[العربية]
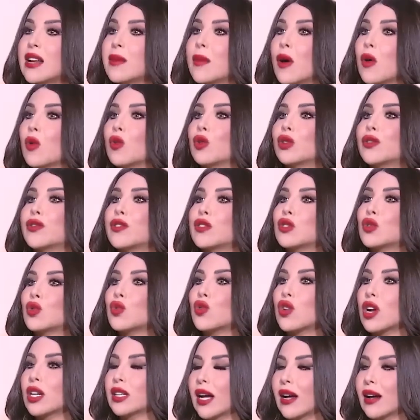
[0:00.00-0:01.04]
اللي موجود في
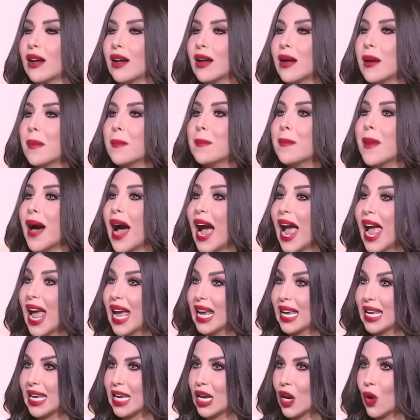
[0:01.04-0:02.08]
الصوره ده
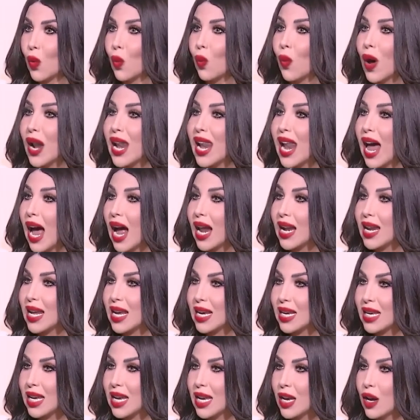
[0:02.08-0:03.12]
معاكي ولا
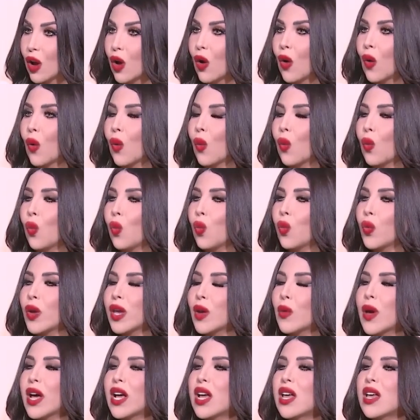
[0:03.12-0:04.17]
عليكي
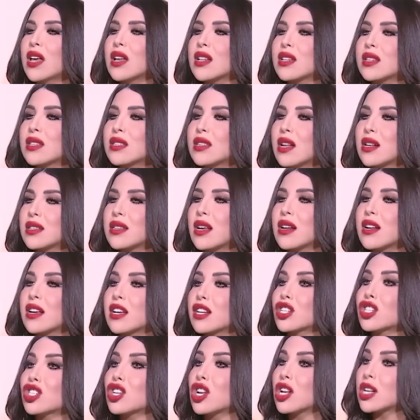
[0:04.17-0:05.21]
ووجهه نظرك
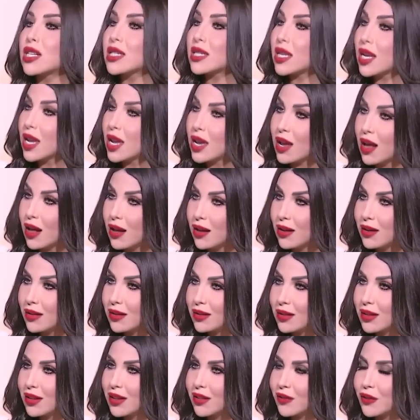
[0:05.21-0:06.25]
الشخصيه
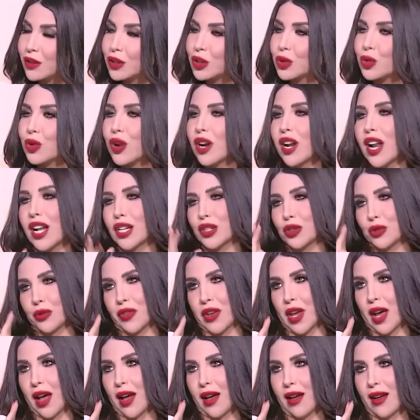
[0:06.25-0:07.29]
في الصوره اللي
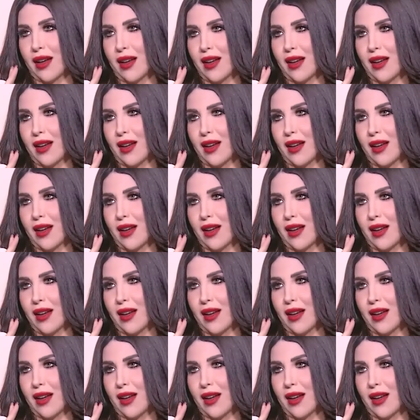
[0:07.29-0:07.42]
هتشوفيها